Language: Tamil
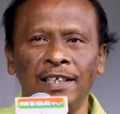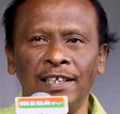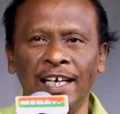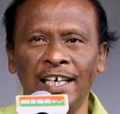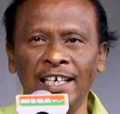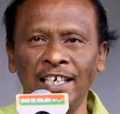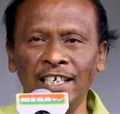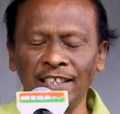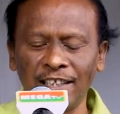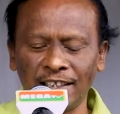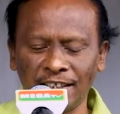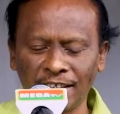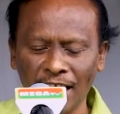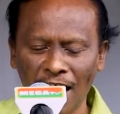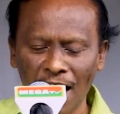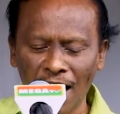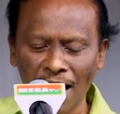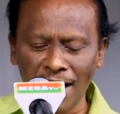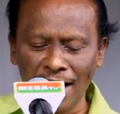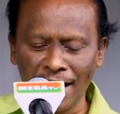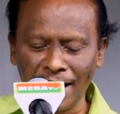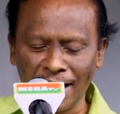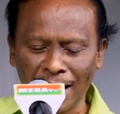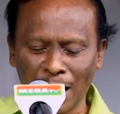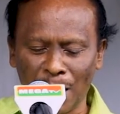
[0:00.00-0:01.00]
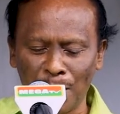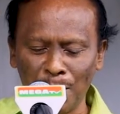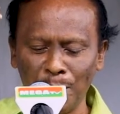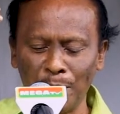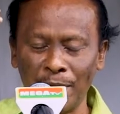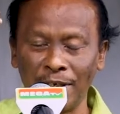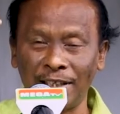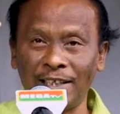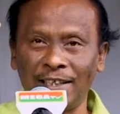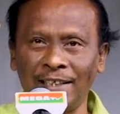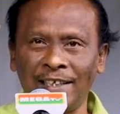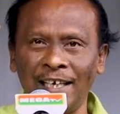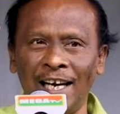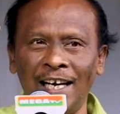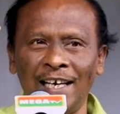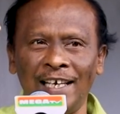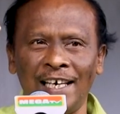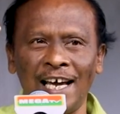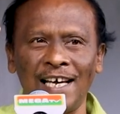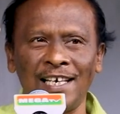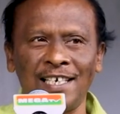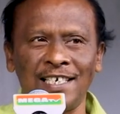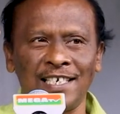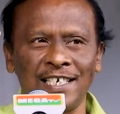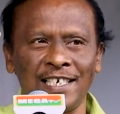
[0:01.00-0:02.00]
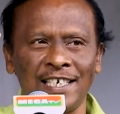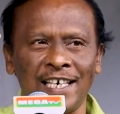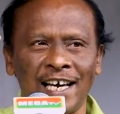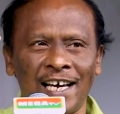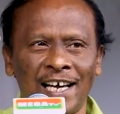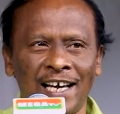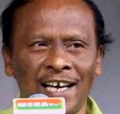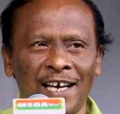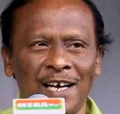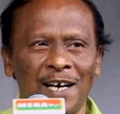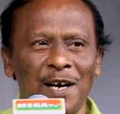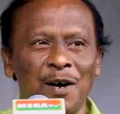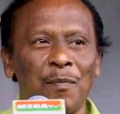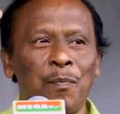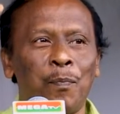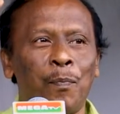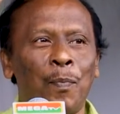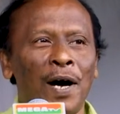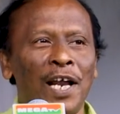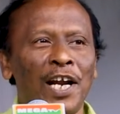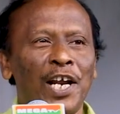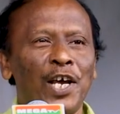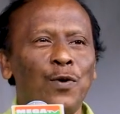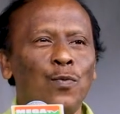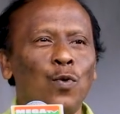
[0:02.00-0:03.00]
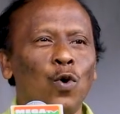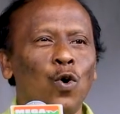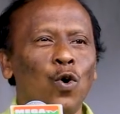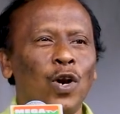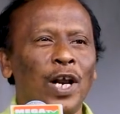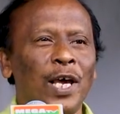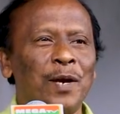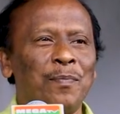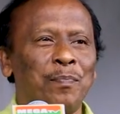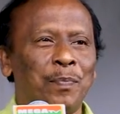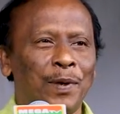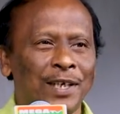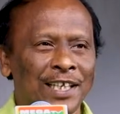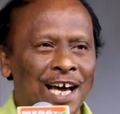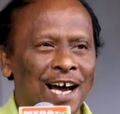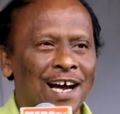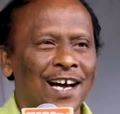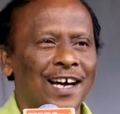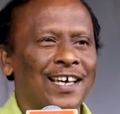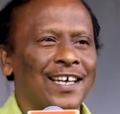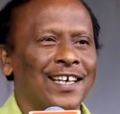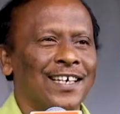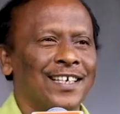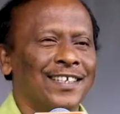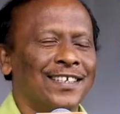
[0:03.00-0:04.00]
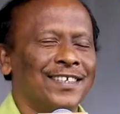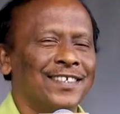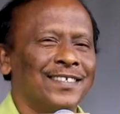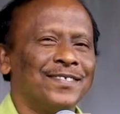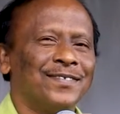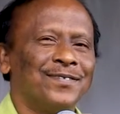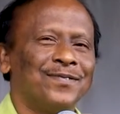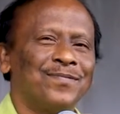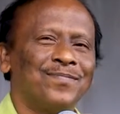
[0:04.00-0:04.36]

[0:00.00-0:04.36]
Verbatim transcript: எழுத்தாணி கம்பத்தில் ஏற்றிய பனைவோலை பதாகை பதாகையது